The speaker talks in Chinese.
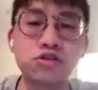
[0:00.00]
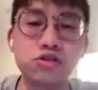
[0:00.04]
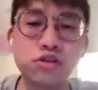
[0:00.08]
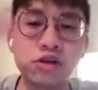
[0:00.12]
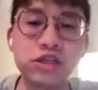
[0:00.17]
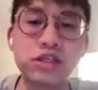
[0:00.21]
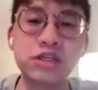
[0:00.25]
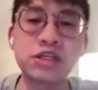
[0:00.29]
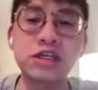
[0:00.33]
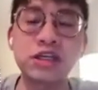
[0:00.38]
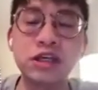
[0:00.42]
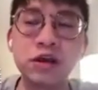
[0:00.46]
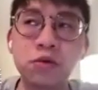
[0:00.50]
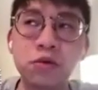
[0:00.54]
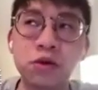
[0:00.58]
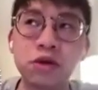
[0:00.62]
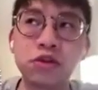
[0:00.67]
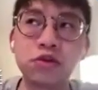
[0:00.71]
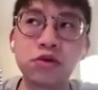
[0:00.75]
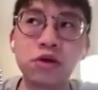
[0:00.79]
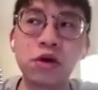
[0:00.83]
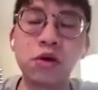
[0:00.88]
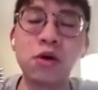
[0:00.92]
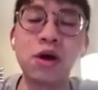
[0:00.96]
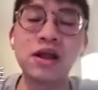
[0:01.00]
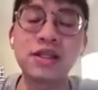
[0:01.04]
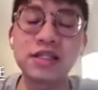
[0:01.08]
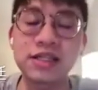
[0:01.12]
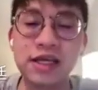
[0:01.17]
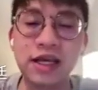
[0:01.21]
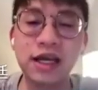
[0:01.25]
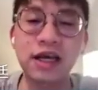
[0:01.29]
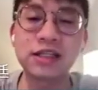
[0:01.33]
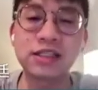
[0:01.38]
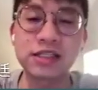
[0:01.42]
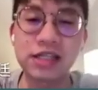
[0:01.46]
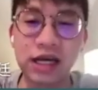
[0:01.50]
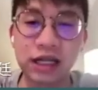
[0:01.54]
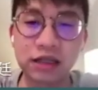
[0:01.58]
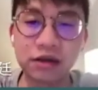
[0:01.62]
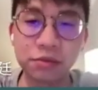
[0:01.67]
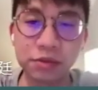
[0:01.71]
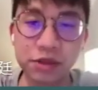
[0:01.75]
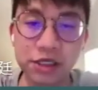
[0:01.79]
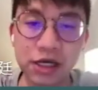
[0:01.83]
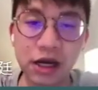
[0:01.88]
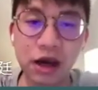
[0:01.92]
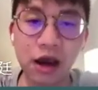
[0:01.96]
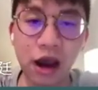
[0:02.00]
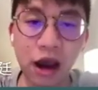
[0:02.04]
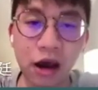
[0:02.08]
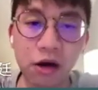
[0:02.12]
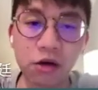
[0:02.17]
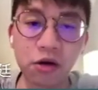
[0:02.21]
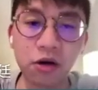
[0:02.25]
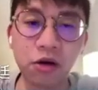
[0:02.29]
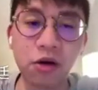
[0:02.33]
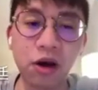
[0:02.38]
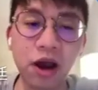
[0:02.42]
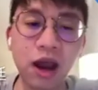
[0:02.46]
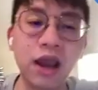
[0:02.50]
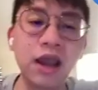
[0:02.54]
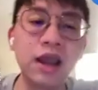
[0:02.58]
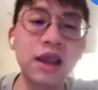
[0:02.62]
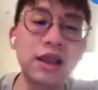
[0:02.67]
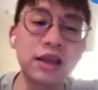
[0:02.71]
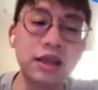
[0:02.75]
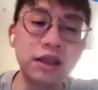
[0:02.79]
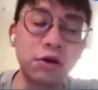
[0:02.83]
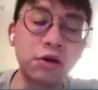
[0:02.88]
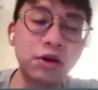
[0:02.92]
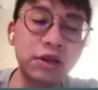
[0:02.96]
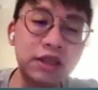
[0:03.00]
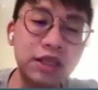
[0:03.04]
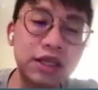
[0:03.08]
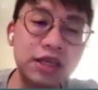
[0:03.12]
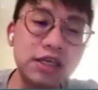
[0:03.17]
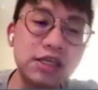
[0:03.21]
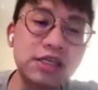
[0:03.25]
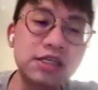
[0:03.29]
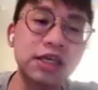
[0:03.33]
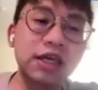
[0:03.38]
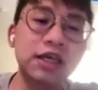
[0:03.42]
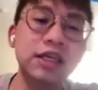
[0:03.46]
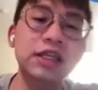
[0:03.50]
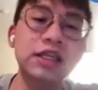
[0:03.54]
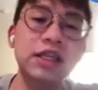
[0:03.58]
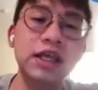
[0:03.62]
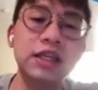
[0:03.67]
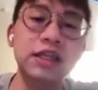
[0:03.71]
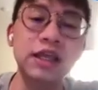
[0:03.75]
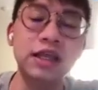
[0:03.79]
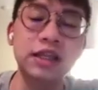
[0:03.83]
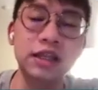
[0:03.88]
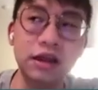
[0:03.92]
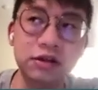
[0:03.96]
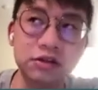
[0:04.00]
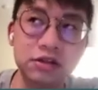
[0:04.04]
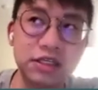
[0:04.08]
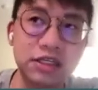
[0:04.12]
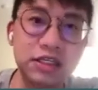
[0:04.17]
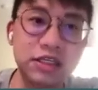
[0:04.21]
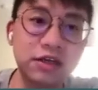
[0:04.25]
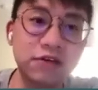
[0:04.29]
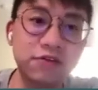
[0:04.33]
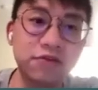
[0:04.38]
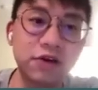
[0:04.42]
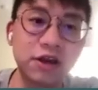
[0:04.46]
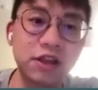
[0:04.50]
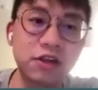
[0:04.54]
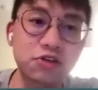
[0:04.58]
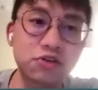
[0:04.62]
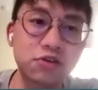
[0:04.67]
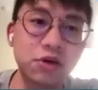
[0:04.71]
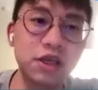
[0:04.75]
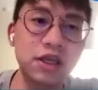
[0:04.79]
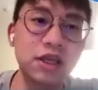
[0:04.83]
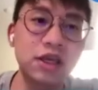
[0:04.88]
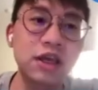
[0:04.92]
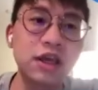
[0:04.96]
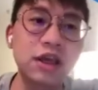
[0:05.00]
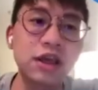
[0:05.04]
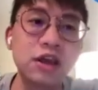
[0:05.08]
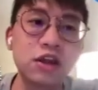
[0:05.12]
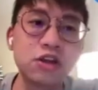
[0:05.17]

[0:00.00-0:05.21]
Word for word: 学习英文对话怎样讲的比较好的话，你会提升一点点到七分。所以。